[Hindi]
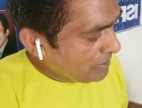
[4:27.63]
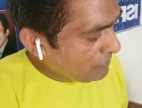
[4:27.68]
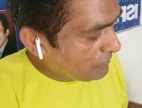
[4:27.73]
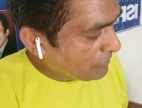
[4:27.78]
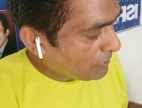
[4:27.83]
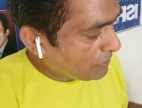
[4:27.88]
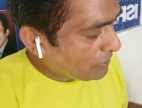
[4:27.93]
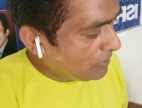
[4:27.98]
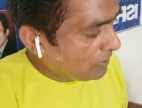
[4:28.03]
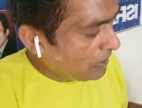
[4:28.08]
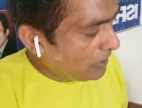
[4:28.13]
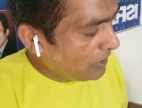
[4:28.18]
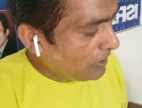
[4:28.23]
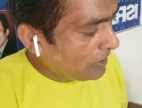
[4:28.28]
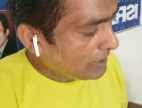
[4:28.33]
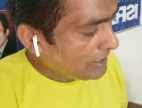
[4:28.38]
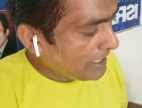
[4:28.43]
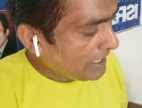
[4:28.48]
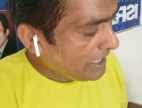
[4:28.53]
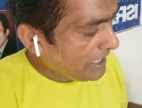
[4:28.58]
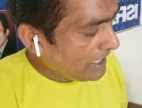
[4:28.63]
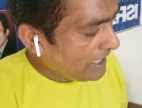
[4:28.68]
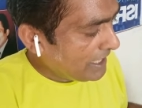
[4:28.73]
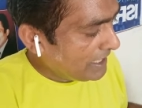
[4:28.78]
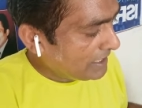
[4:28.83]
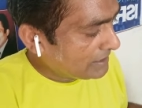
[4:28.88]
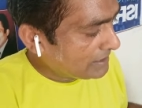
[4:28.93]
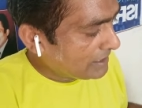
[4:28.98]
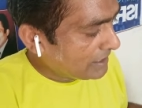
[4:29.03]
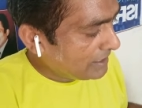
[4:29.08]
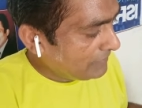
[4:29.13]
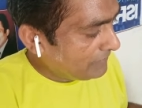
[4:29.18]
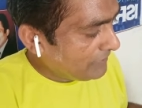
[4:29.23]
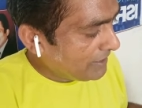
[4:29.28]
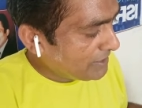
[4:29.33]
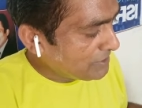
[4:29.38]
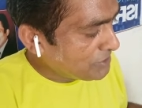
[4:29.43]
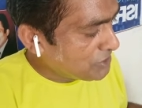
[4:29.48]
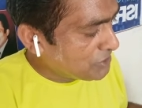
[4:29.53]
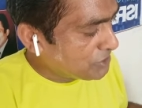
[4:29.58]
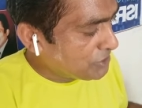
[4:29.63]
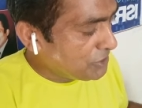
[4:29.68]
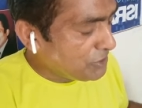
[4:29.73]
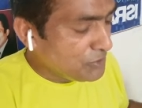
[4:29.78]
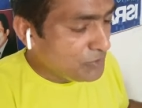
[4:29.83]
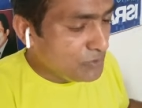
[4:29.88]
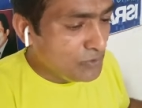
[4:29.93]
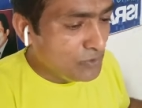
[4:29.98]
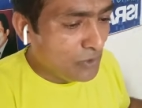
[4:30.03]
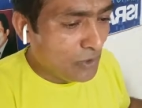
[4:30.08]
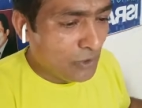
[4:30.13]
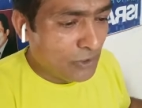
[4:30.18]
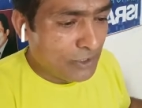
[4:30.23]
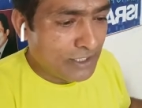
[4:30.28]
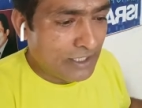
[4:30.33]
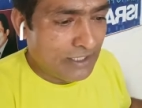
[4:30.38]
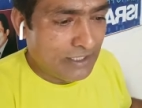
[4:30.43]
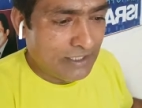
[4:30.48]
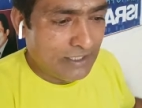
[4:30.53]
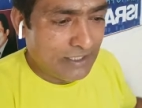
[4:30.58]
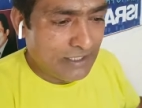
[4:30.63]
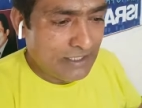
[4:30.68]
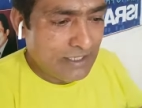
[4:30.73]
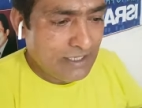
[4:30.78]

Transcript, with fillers: फॉर गॉड हैथ अवेंज्ड यू ऑन हर